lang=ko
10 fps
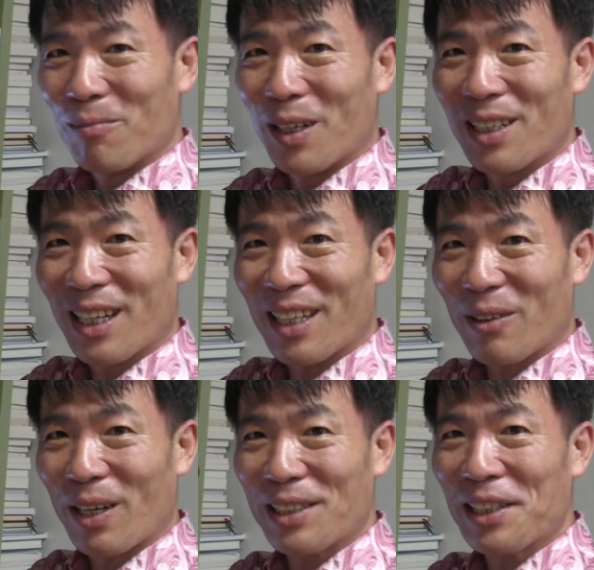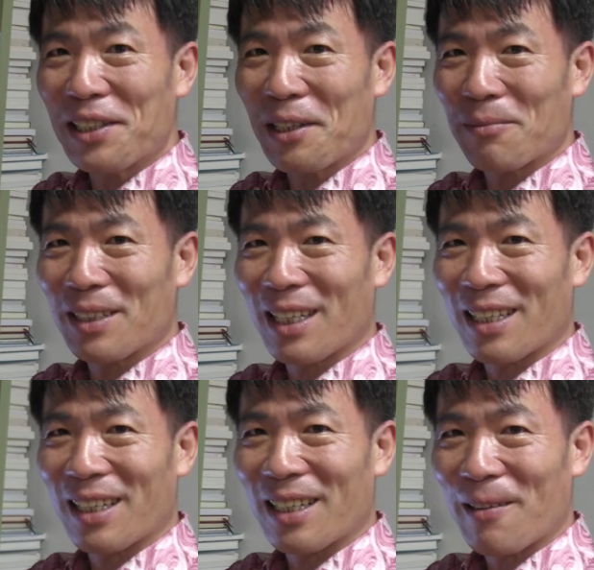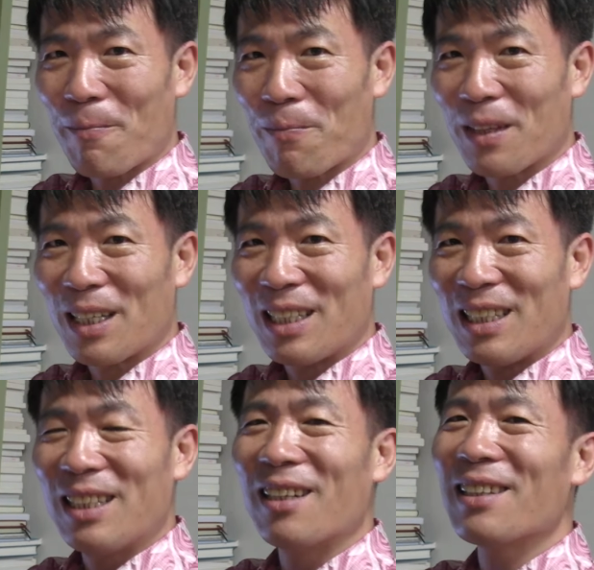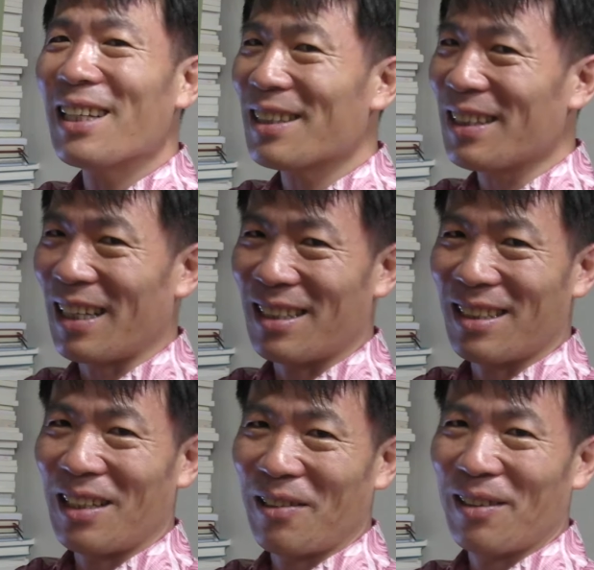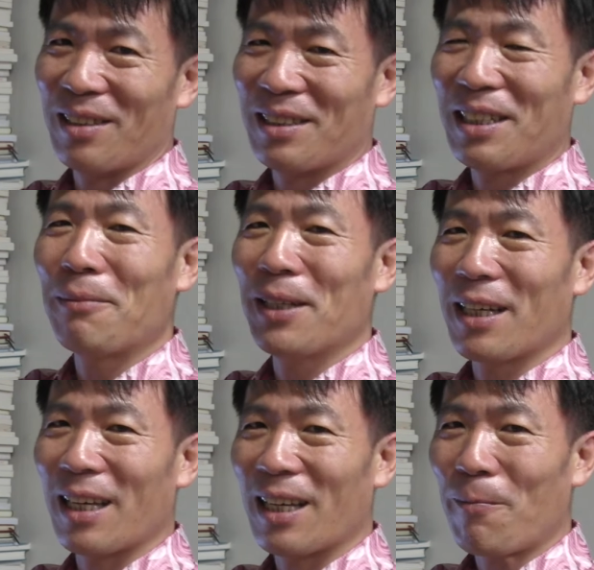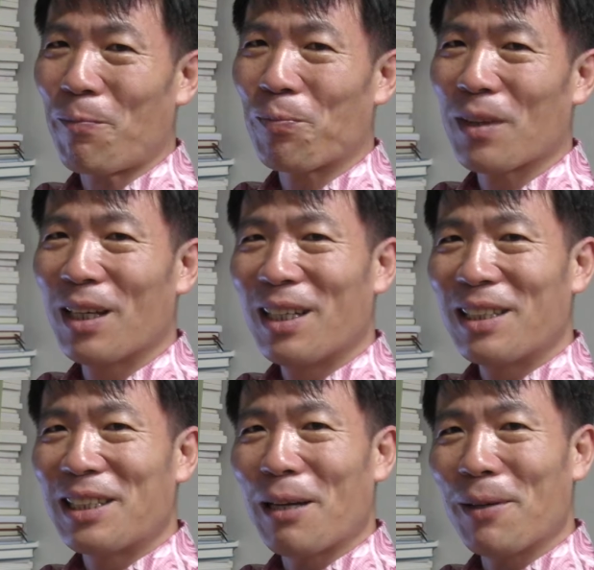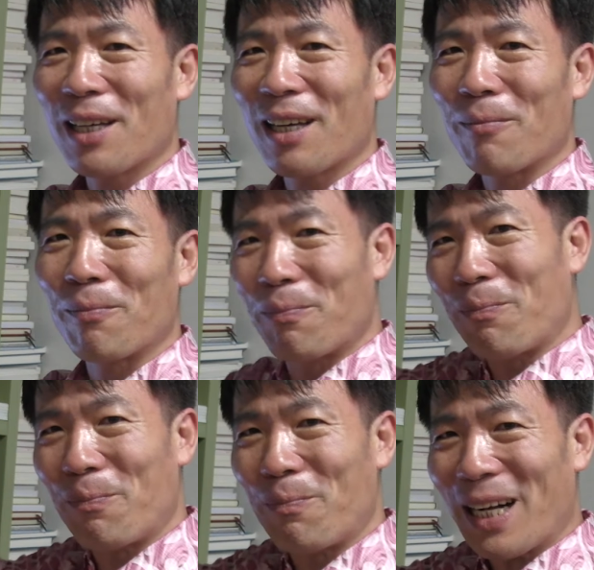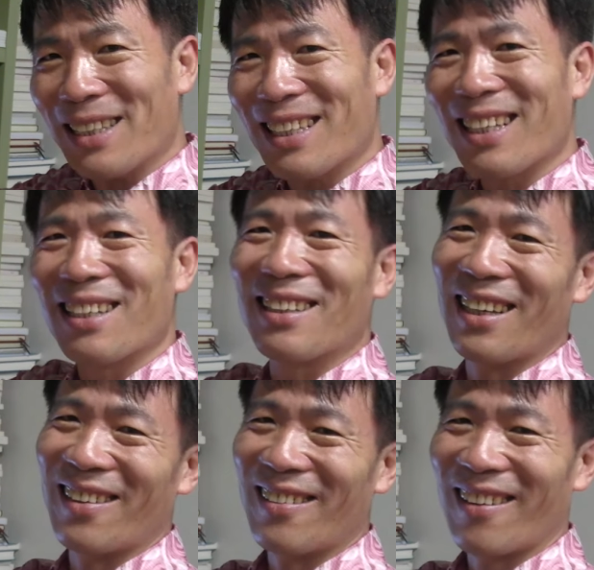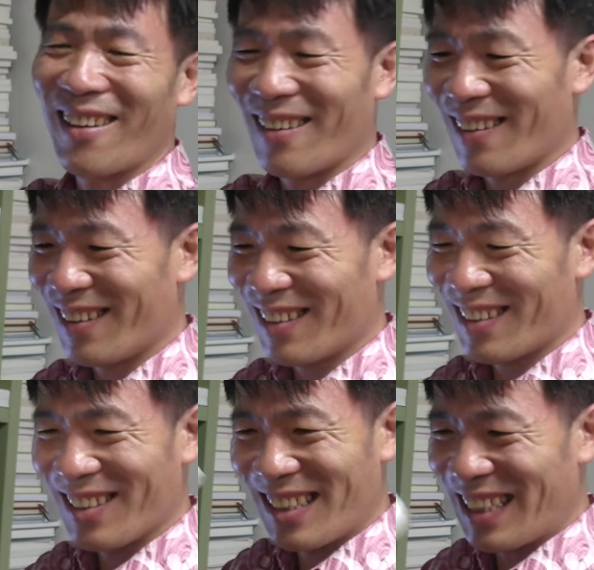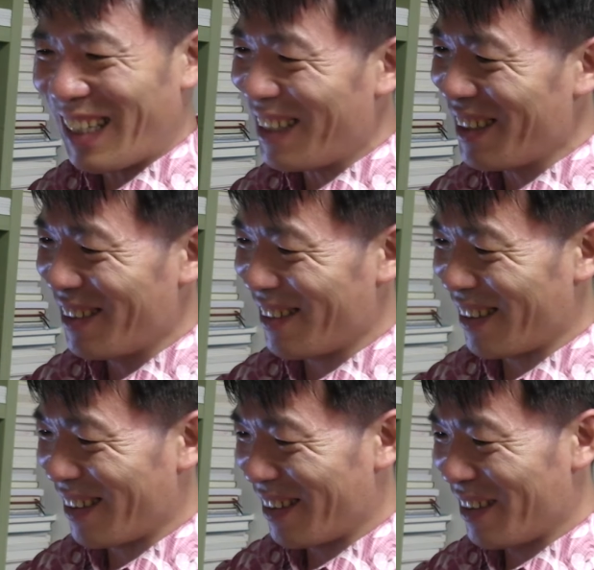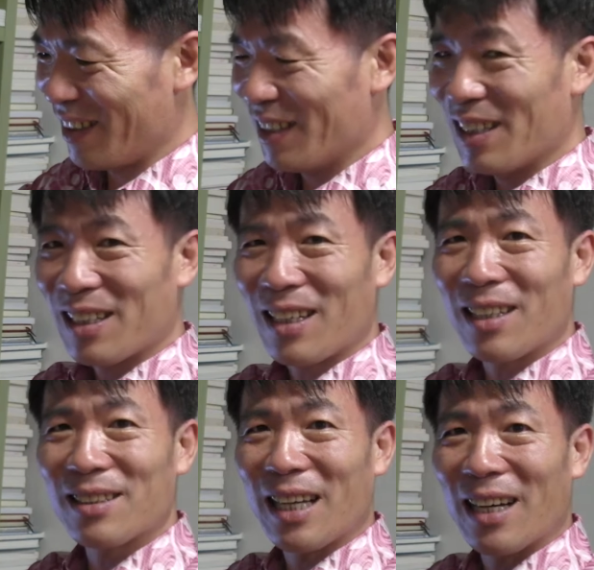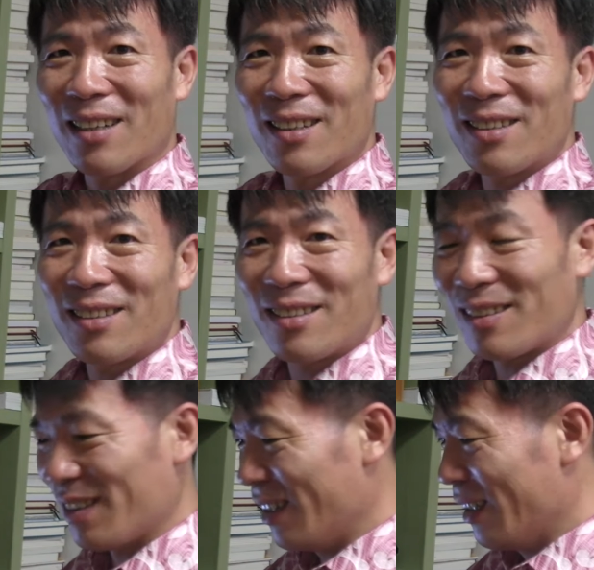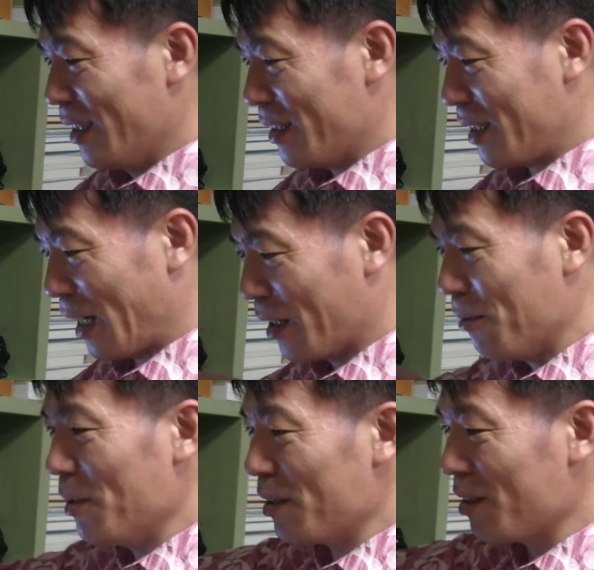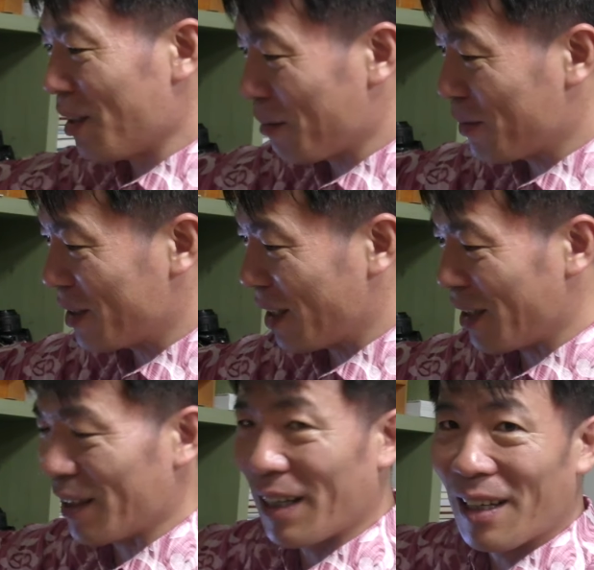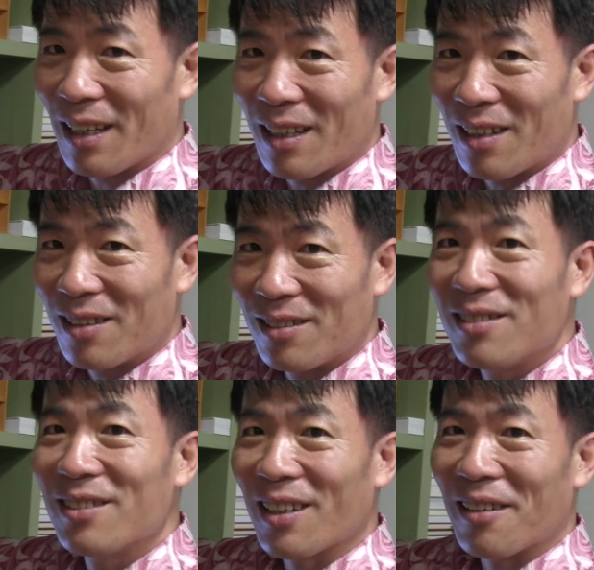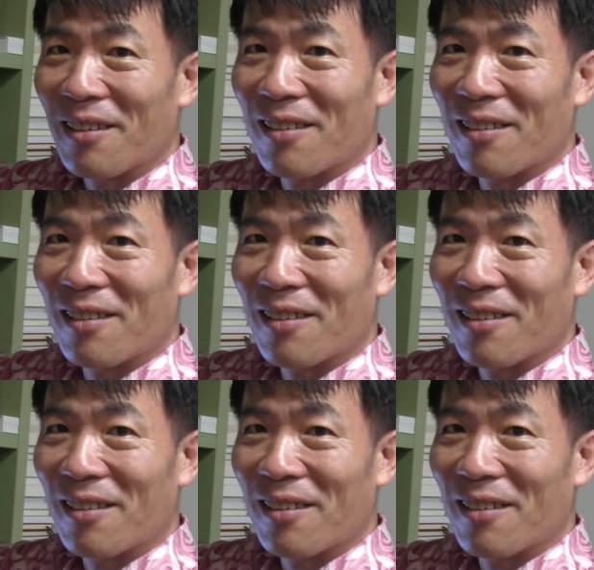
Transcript: 머리가 회전이 됩니다. 이게. 일어날 때 다르더라고요. 새벽에. 새벽에 빨딱 일어나요. 이게. 그 희한해 이게. 그러니까 장어를 장어 먹은 거랑 비슷해 이게. 진짜.